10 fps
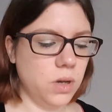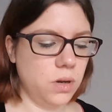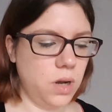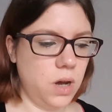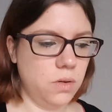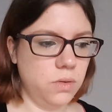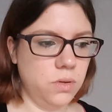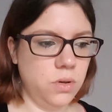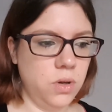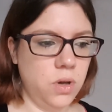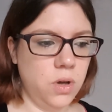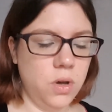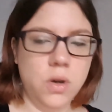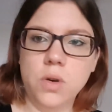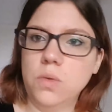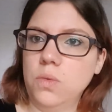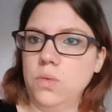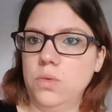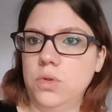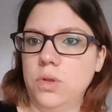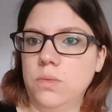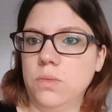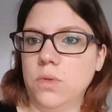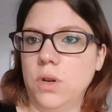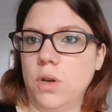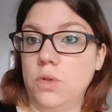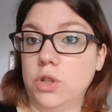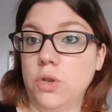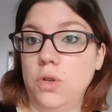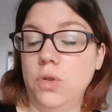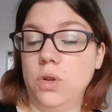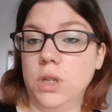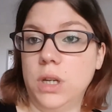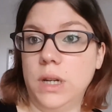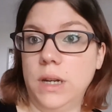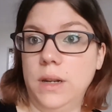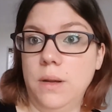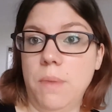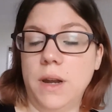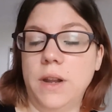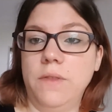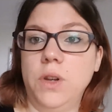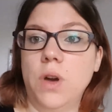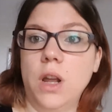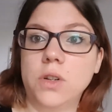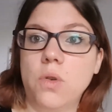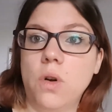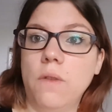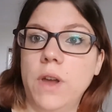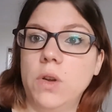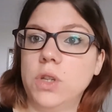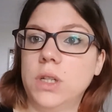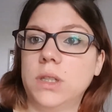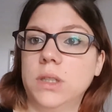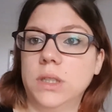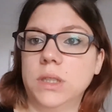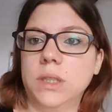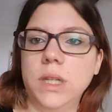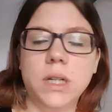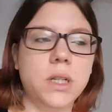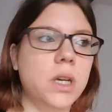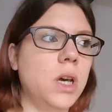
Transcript: Genau. Und genau, das könnt ihr euch ja dann in einem anderen Video angucken, wenn euch das interessiert.